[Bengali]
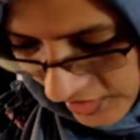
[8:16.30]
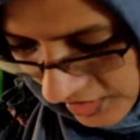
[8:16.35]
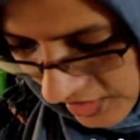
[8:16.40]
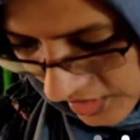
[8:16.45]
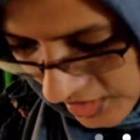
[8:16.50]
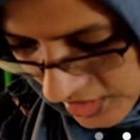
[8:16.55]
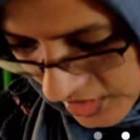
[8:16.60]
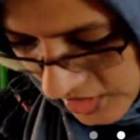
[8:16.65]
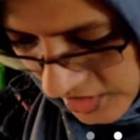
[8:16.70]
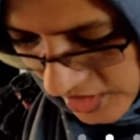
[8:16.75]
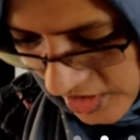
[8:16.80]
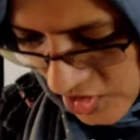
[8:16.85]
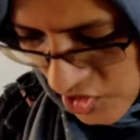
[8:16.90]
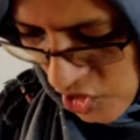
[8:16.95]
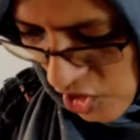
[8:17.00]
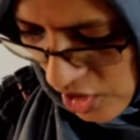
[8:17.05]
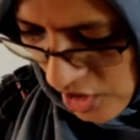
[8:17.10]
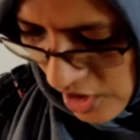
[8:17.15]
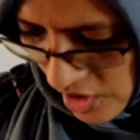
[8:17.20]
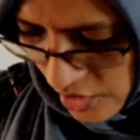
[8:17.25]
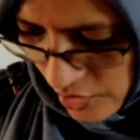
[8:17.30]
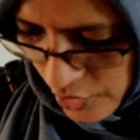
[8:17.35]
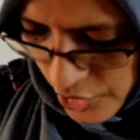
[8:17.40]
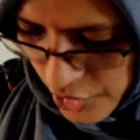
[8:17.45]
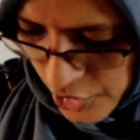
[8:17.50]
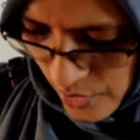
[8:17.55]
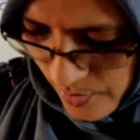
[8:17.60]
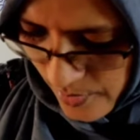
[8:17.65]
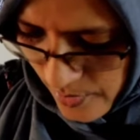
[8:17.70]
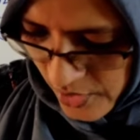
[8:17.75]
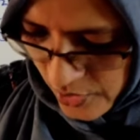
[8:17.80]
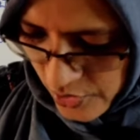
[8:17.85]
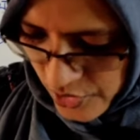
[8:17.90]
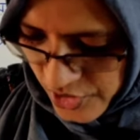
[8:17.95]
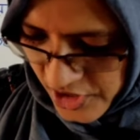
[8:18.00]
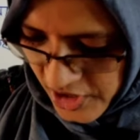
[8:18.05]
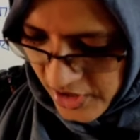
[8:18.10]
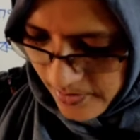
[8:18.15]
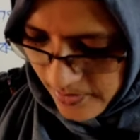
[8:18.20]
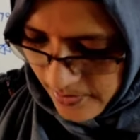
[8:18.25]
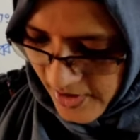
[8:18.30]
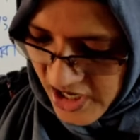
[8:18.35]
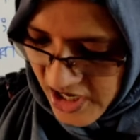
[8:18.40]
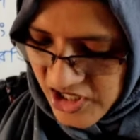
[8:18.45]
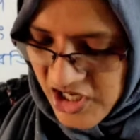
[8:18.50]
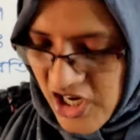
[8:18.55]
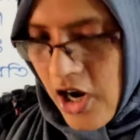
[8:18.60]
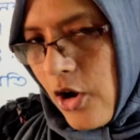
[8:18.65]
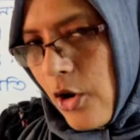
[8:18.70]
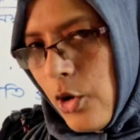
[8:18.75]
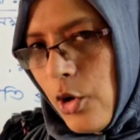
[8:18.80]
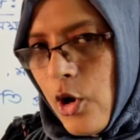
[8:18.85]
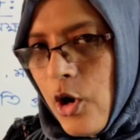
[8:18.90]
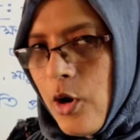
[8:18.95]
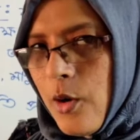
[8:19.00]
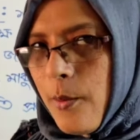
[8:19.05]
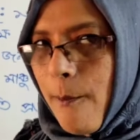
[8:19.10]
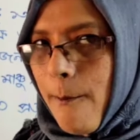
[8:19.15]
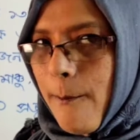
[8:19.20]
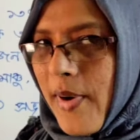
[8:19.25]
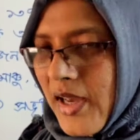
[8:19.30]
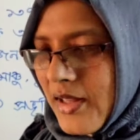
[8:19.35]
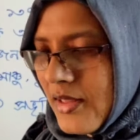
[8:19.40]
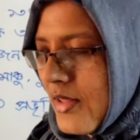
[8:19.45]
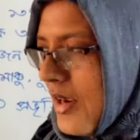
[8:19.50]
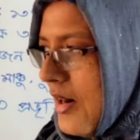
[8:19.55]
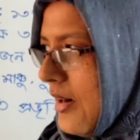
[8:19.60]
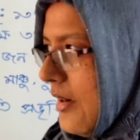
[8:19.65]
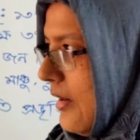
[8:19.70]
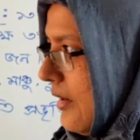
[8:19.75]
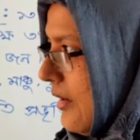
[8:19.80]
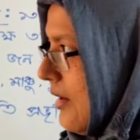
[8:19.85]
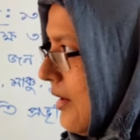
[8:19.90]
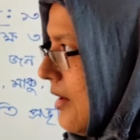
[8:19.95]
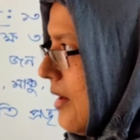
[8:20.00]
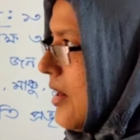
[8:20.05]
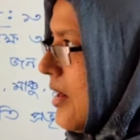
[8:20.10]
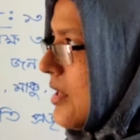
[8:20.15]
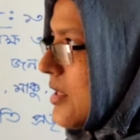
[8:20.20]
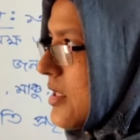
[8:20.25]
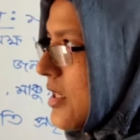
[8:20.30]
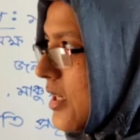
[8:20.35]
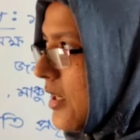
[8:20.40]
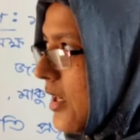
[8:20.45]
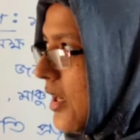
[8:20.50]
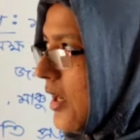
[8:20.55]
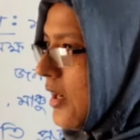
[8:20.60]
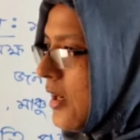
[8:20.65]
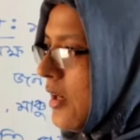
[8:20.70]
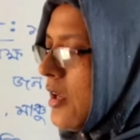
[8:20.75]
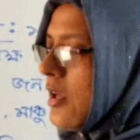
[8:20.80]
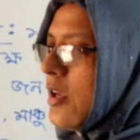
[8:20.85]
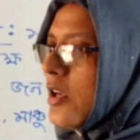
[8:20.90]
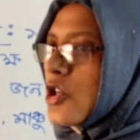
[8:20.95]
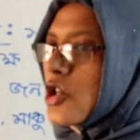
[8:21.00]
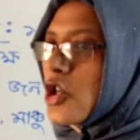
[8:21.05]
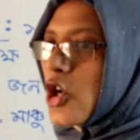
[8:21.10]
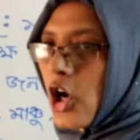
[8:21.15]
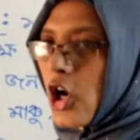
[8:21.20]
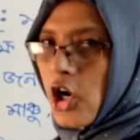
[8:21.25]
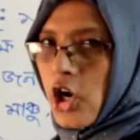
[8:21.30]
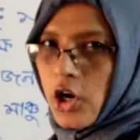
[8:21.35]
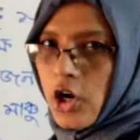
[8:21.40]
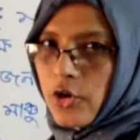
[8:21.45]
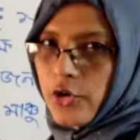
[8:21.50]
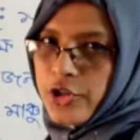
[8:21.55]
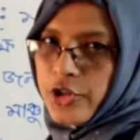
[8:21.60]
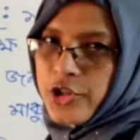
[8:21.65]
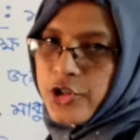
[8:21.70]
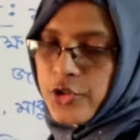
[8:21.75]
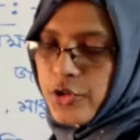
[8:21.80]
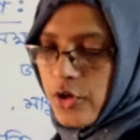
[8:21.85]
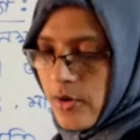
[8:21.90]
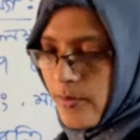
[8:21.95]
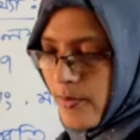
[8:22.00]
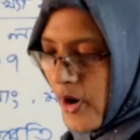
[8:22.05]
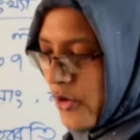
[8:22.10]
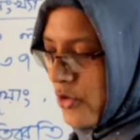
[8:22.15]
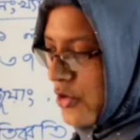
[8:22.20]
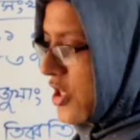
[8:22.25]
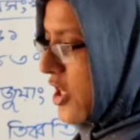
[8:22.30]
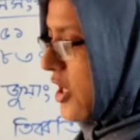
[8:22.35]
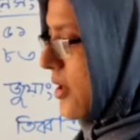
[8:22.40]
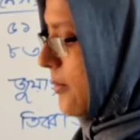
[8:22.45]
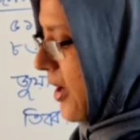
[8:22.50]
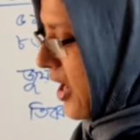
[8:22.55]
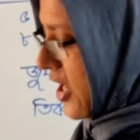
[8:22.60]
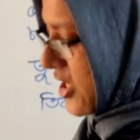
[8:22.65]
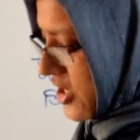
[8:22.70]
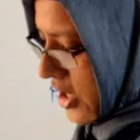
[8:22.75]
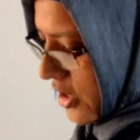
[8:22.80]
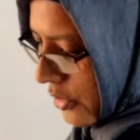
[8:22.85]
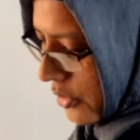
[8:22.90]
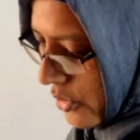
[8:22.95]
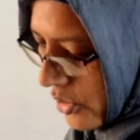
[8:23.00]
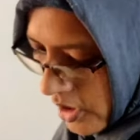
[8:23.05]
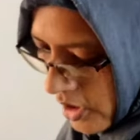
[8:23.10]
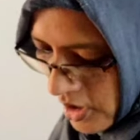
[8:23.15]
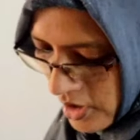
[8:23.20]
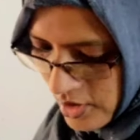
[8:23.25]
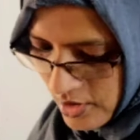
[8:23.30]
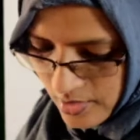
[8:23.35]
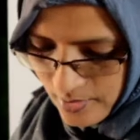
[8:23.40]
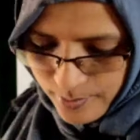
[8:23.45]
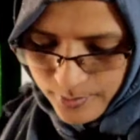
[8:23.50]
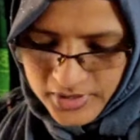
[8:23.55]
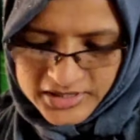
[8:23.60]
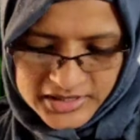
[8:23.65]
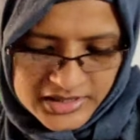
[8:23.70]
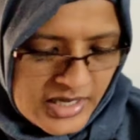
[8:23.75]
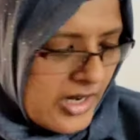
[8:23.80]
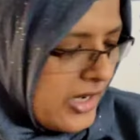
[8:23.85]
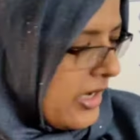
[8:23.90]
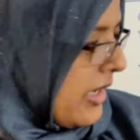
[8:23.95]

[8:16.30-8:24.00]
চীনের সংখ্যাগরিষ্ঠ মানুষের ভাষা হলো মান্দারিন চীনের সংখ্যাগরিষ্ঠ মানুষের ভাষা হলো মান্দারিন